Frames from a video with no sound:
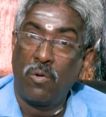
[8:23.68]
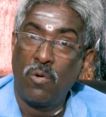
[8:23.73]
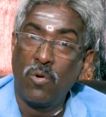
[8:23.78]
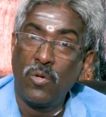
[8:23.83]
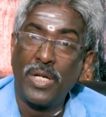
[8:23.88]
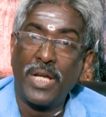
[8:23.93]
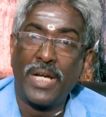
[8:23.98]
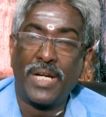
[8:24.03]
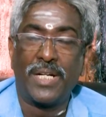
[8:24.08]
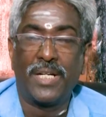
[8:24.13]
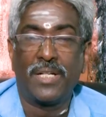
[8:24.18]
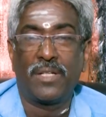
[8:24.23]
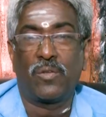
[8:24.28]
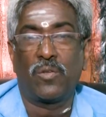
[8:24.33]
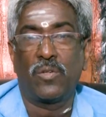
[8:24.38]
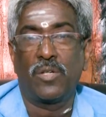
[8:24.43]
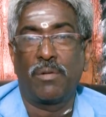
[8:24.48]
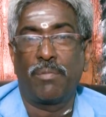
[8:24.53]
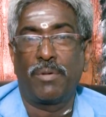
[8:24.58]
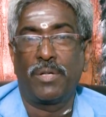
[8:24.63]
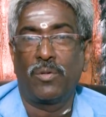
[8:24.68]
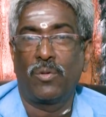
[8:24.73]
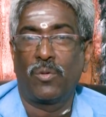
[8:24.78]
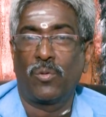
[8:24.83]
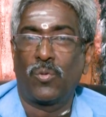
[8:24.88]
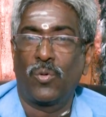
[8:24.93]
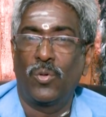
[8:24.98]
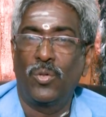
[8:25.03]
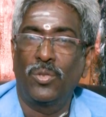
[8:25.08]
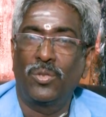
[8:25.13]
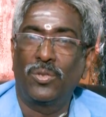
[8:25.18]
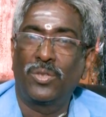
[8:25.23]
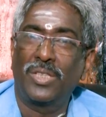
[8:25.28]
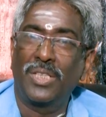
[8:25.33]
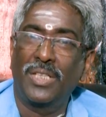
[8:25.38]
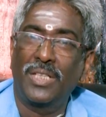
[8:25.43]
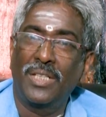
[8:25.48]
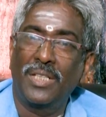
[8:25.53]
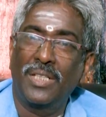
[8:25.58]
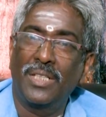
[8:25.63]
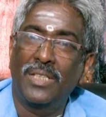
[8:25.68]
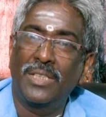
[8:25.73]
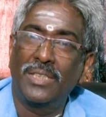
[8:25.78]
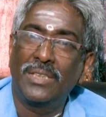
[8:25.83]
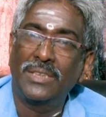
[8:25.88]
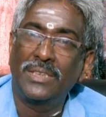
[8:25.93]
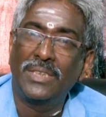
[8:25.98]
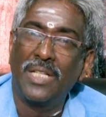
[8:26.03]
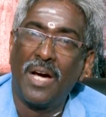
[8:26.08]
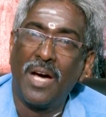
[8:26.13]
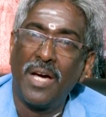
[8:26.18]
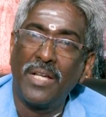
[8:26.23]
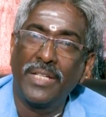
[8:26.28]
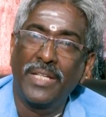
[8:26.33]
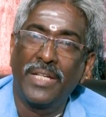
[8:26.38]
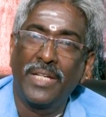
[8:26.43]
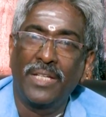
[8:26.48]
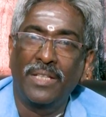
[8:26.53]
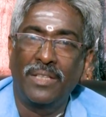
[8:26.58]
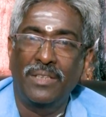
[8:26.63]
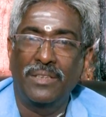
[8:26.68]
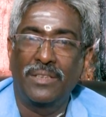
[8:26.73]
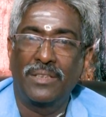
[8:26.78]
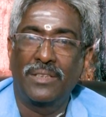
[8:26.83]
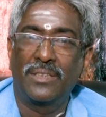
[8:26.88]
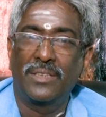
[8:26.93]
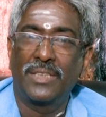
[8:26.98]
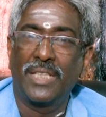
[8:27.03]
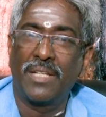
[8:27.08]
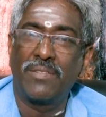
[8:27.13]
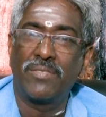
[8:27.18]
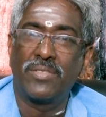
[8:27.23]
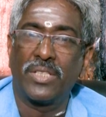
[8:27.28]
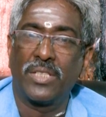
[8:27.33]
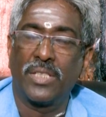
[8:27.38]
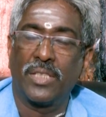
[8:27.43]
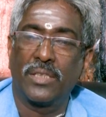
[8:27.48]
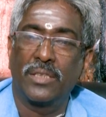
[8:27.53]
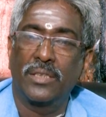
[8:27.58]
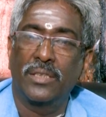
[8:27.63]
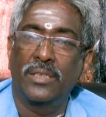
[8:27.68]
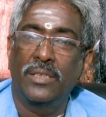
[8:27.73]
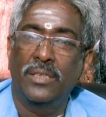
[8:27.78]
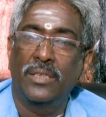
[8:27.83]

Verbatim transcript: ஓனாக கொண்டபடி ஒரு கொளுத்த யானையை தெரிவு செய்தது